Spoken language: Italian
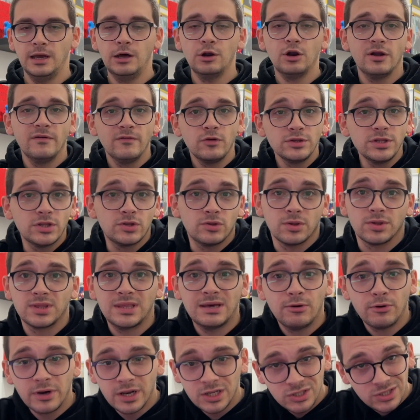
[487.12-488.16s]
Allora, ve l'ho detto,
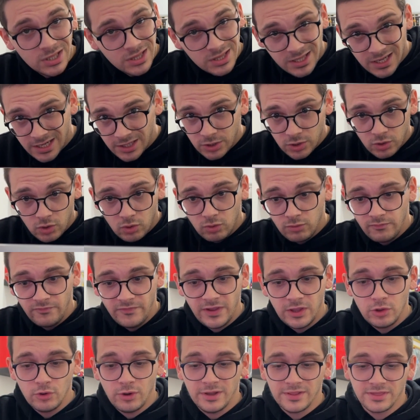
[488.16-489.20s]
stavo registrando un
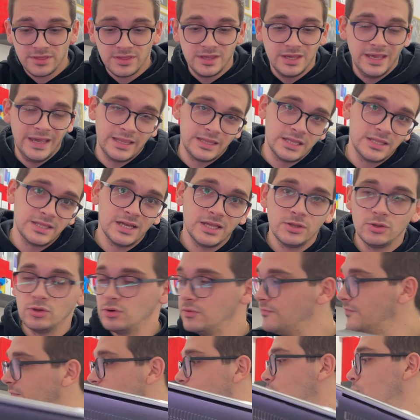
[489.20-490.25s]
video, anzi editando
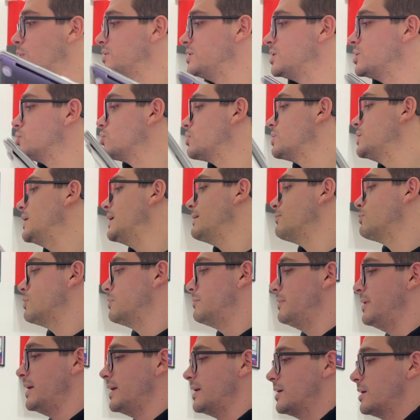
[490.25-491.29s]
un video, quindi togliamo il
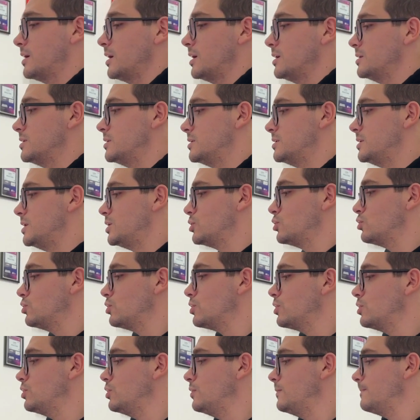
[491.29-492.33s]
Mac di
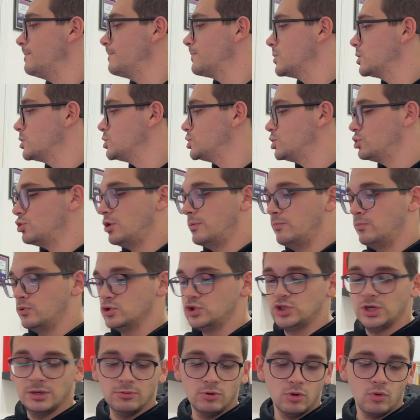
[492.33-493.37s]
torno, ce lo
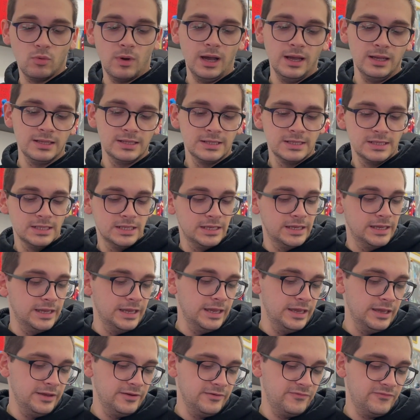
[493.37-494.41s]
appoggiamo qua
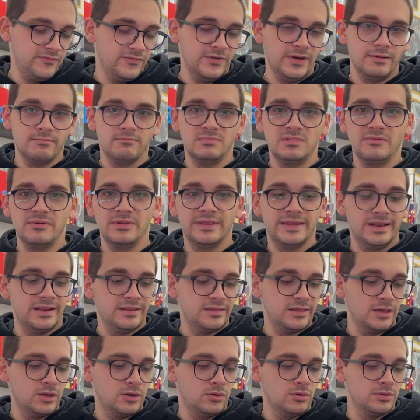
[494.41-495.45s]
e fammi vedere
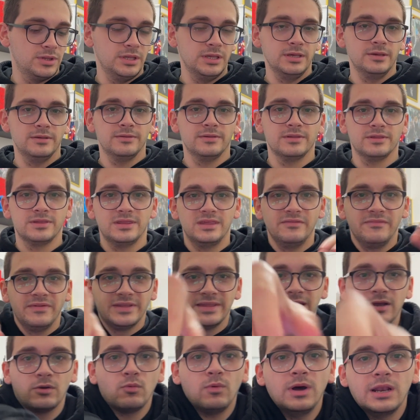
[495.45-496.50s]
se così si
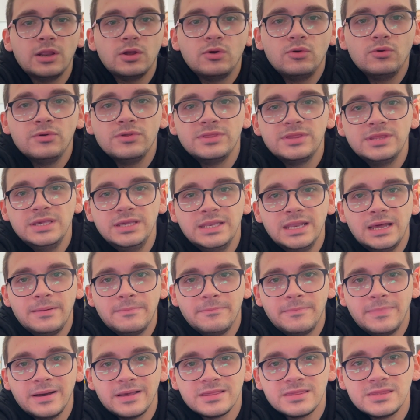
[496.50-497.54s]
vede qualcosina,
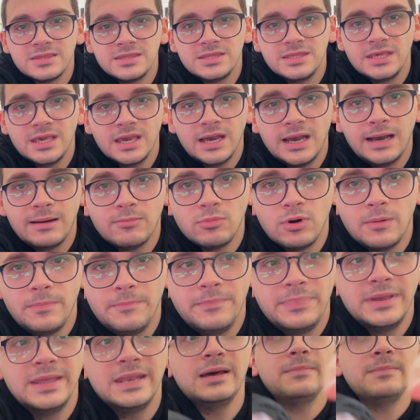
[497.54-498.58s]
abbassiamo appena